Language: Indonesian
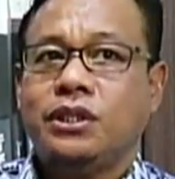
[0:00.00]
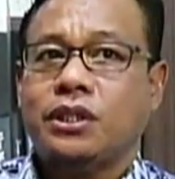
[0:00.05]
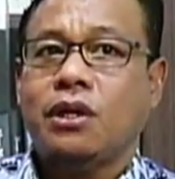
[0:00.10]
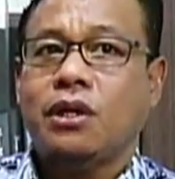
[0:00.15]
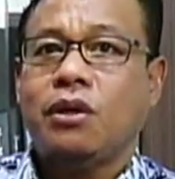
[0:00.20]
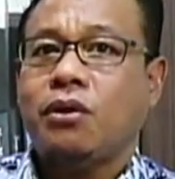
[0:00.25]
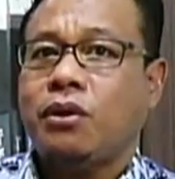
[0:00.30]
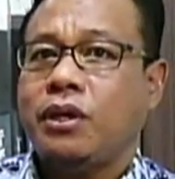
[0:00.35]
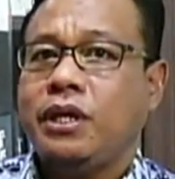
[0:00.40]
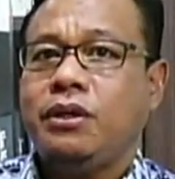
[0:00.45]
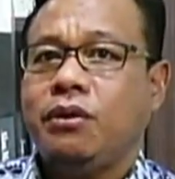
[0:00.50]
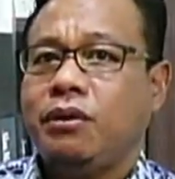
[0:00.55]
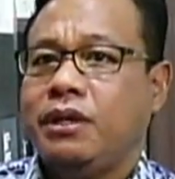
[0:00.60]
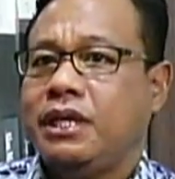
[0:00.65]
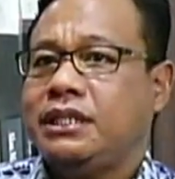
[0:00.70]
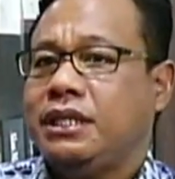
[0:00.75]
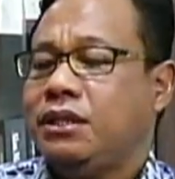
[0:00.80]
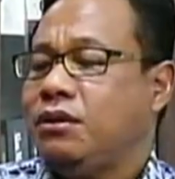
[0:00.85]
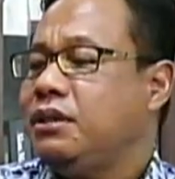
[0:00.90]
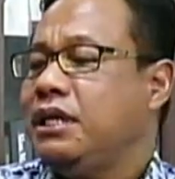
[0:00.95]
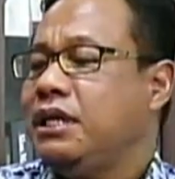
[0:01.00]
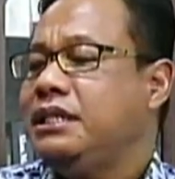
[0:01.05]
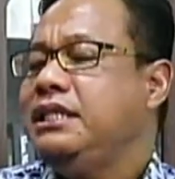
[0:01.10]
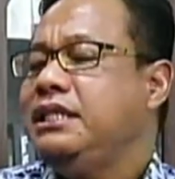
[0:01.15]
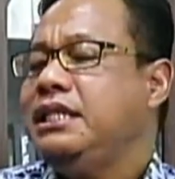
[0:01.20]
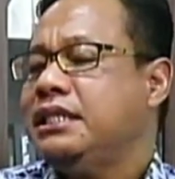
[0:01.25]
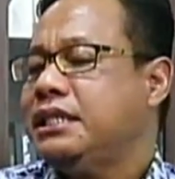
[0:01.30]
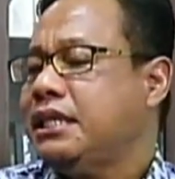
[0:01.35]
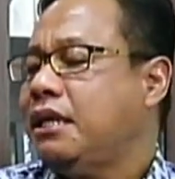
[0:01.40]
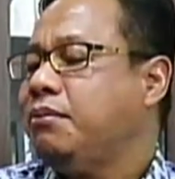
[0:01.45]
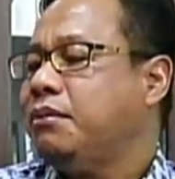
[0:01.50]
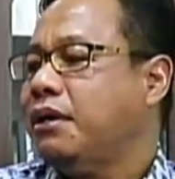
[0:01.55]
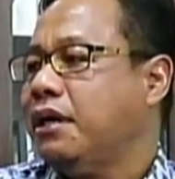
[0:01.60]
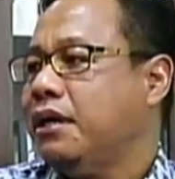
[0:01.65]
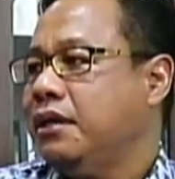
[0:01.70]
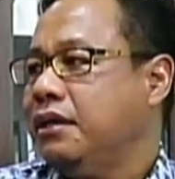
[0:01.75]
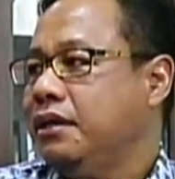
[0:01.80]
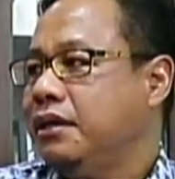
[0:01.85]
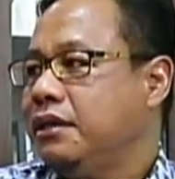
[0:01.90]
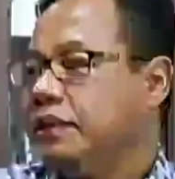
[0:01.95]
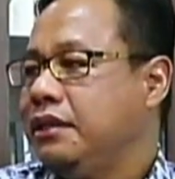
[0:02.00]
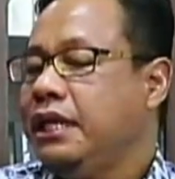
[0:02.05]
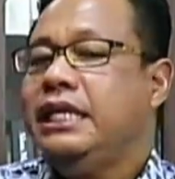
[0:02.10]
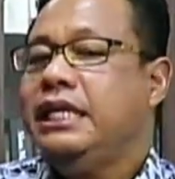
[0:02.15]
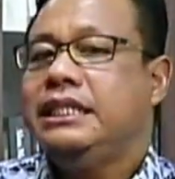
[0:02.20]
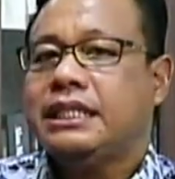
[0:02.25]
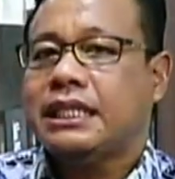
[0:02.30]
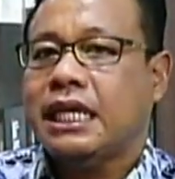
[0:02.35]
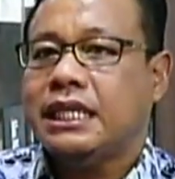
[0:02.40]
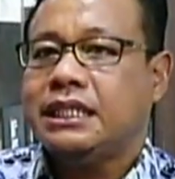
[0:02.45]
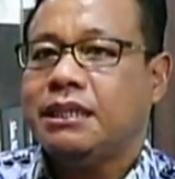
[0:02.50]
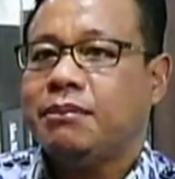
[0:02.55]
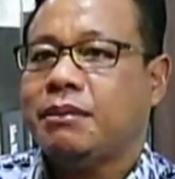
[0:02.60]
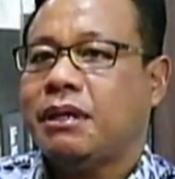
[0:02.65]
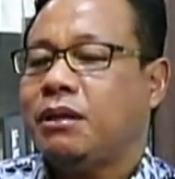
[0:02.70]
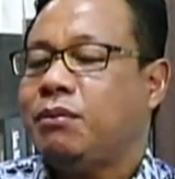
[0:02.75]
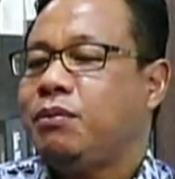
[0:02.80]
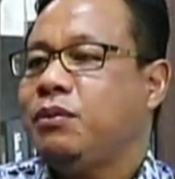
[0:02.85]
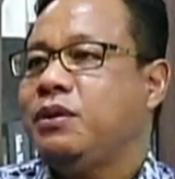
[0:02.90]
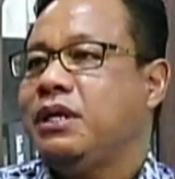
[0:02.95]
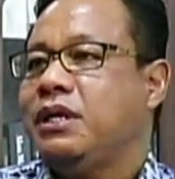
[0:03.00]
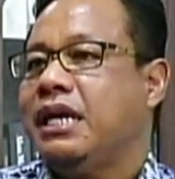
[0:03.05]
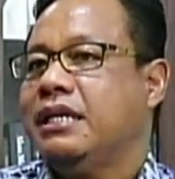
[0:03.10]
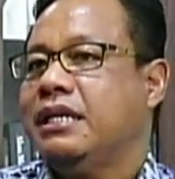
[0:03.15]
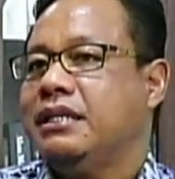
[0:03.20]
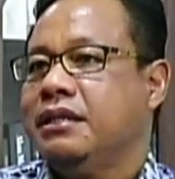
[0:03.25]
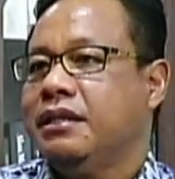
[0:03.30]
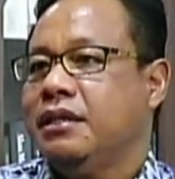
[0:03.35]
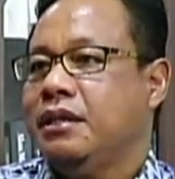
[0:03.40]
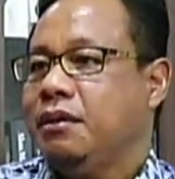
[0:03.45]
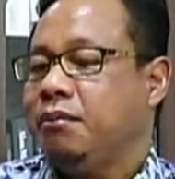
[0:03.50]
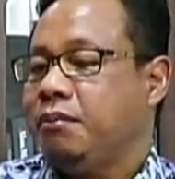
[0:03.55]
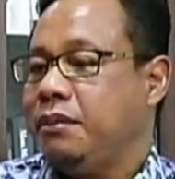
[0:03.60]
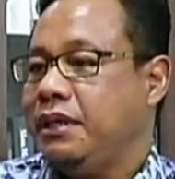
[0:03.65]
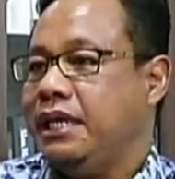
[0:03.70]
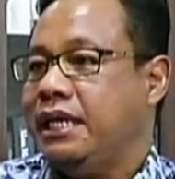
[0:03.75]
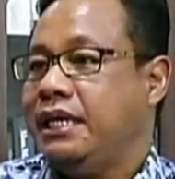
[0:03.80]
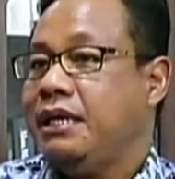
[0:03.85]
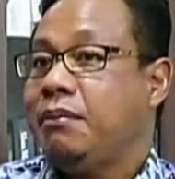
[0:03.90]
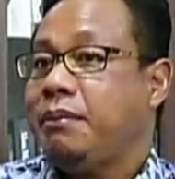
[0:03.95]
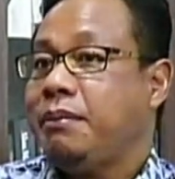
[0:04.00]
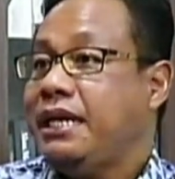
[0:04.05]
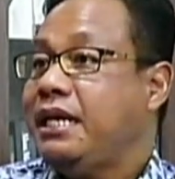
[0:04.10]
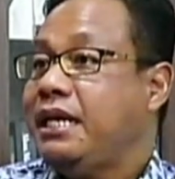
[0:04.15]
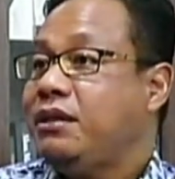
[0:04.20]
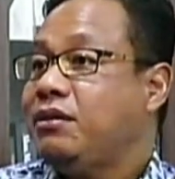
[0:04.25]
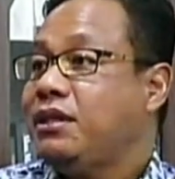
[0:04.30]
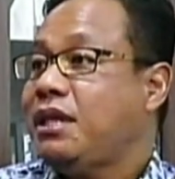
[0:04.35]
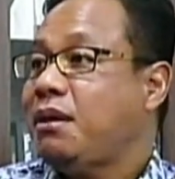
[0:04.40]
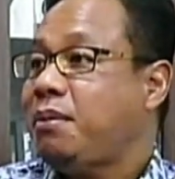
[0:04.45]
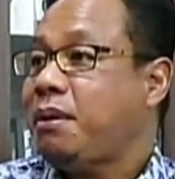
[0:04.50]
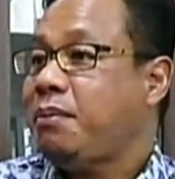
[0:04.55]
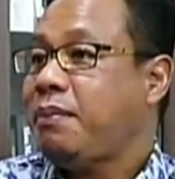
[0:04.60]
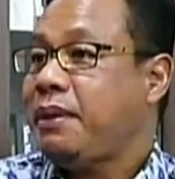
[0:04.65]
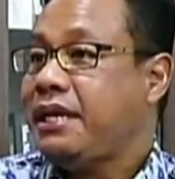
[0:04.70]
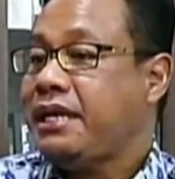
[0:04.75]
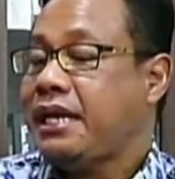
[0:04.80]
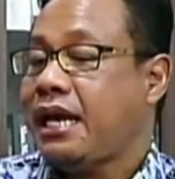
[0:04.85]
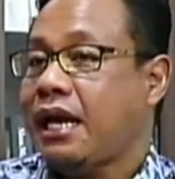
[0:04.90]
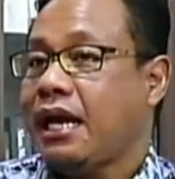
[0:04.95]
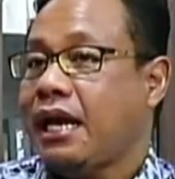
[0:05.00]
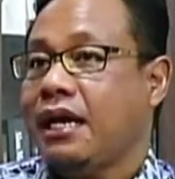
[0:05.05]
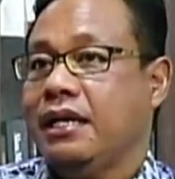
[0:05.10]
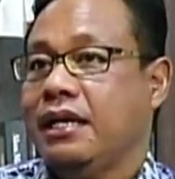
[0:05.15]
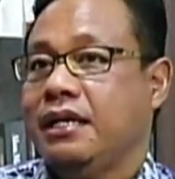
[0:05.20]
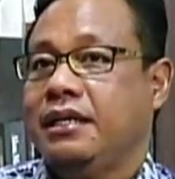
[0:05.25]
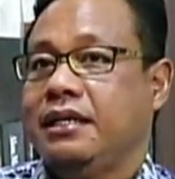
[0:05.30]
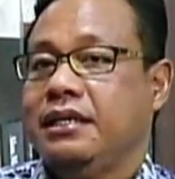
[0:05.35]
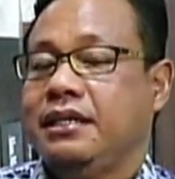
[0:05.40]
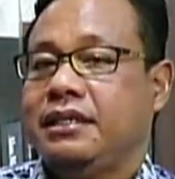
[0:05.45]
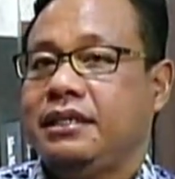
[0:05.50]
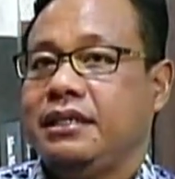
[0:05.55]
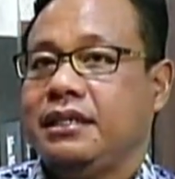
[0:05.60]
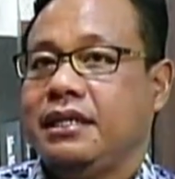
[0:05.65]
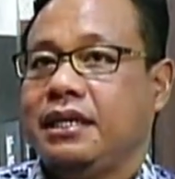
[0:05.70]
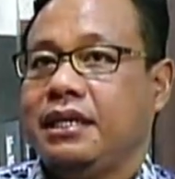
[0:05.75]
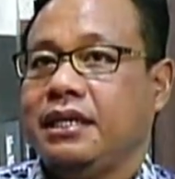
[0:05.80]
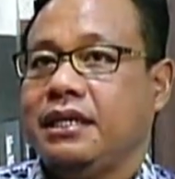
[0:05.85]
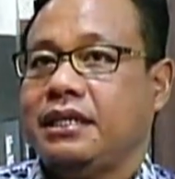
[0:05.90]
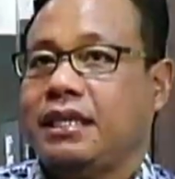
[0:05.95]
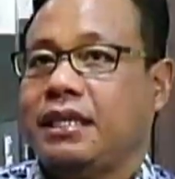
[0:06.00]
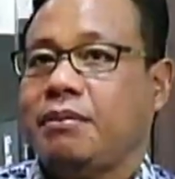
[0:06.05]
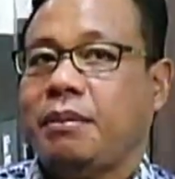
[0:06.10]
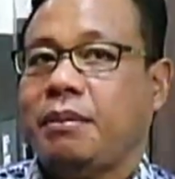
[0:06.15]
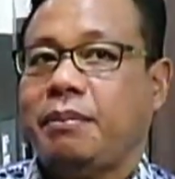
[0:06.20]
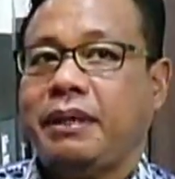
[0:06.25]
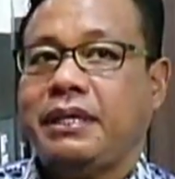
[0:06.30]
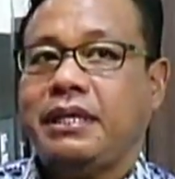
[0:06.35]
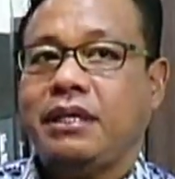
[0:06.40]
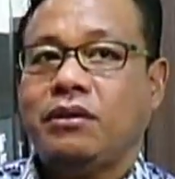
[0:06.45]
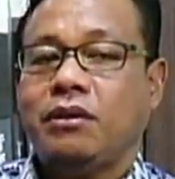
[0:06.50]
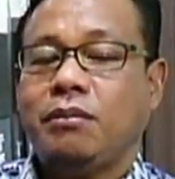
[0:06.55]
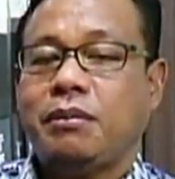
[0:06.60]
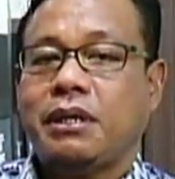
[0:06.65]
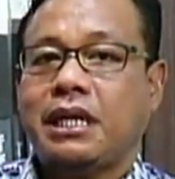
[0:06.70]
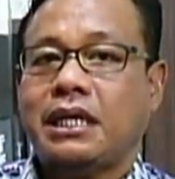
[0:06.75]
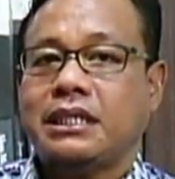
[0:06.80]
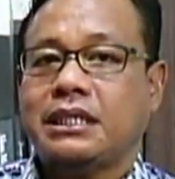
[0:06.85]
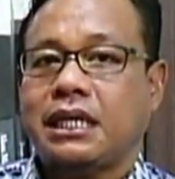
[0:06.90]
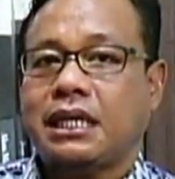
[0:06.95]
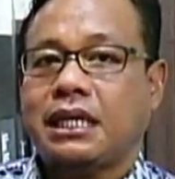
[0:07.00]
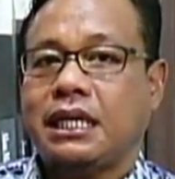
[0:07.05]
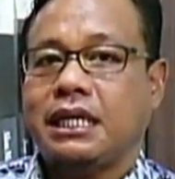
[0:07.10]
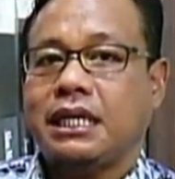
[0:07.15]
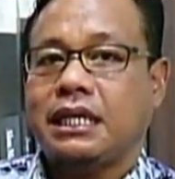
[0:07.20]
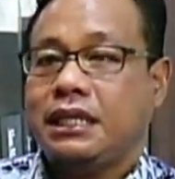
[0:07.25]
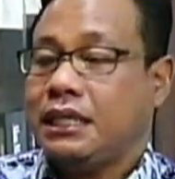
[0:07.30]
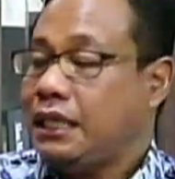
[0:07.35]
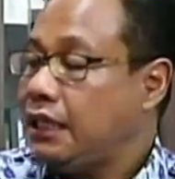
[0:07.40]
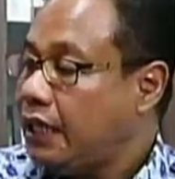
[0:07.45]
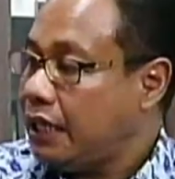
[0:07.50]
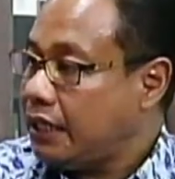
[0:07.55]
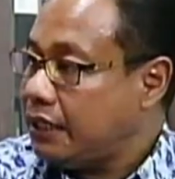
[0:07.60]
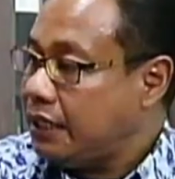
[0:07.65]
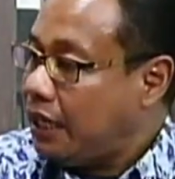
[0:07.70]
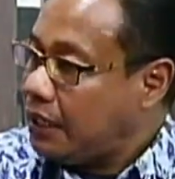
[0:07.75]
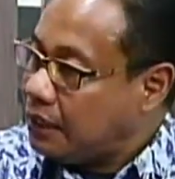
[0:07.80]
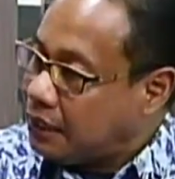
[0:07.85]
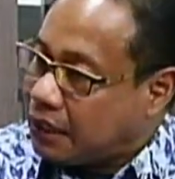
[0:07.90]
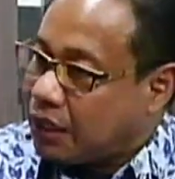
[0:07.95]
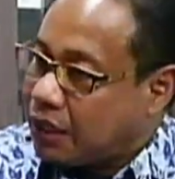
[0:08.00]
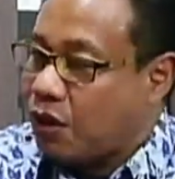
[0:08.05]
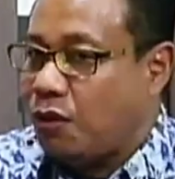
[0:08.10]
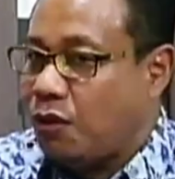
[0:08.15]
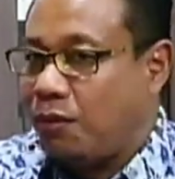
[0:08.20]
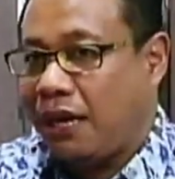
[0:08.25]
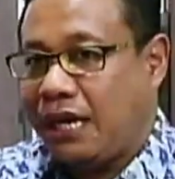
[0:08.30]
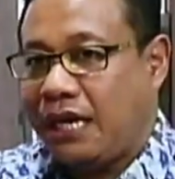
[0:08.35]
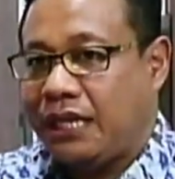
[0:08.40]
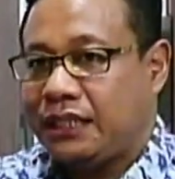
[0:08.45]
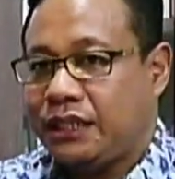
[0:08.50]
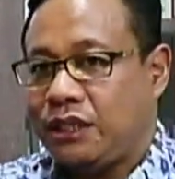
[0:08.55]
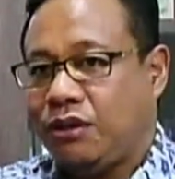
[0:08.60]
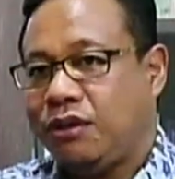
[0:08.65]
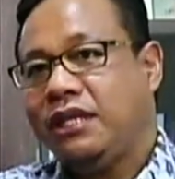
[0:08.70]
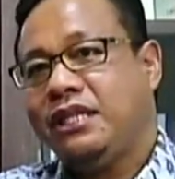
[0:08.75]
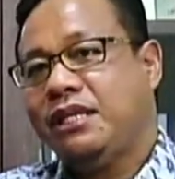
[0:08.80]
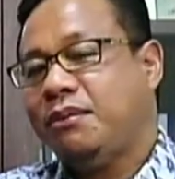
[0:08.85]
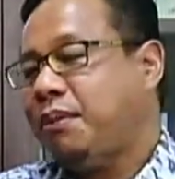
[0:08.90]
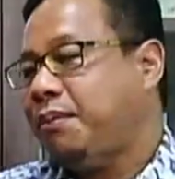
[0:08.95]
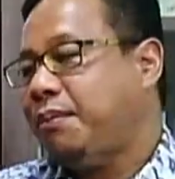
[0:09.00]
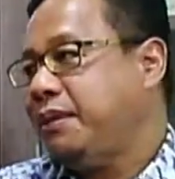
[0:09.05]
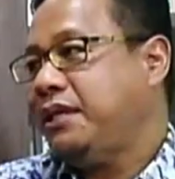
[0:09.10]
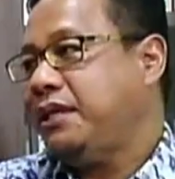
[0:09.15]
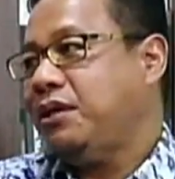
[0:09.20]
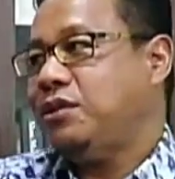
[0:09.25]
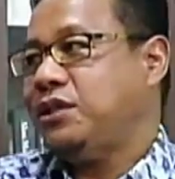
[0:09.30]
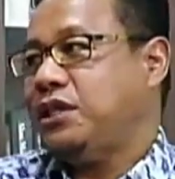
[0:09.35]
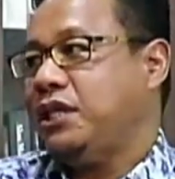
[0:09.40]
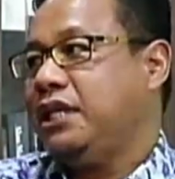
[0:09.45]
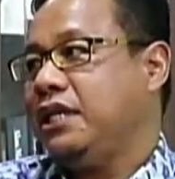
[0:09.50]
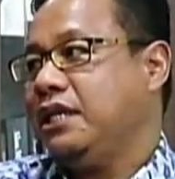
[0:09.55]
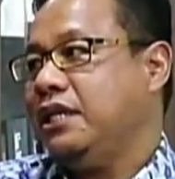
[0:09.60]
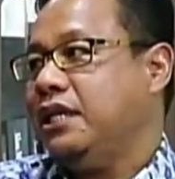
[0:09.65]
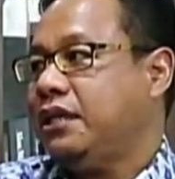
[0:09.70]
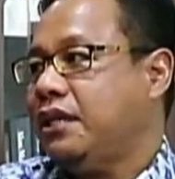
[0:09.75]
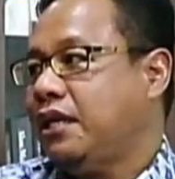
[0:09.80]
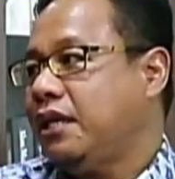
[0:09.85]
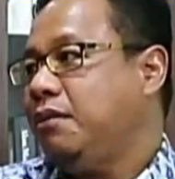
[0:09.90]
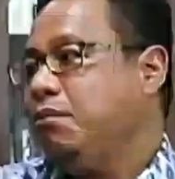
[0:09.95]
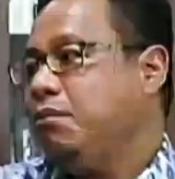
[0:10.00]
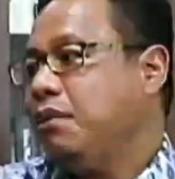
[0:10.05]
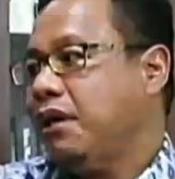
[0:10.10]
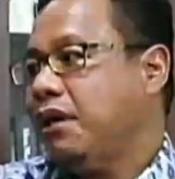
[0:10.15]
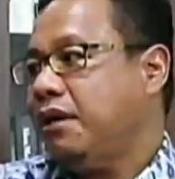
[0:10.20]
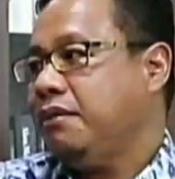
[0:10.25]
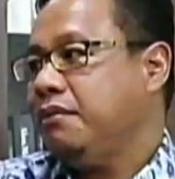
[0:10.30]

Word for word: seluruh Indonesia itu gajinya sama, sama. di instansi manapun kan tidak yang beda itu TPP-nya ya, TPP-nya itu kan berdasarkan nanti kinerjanya kalau malas ke orang TPP-nya sedikit diterima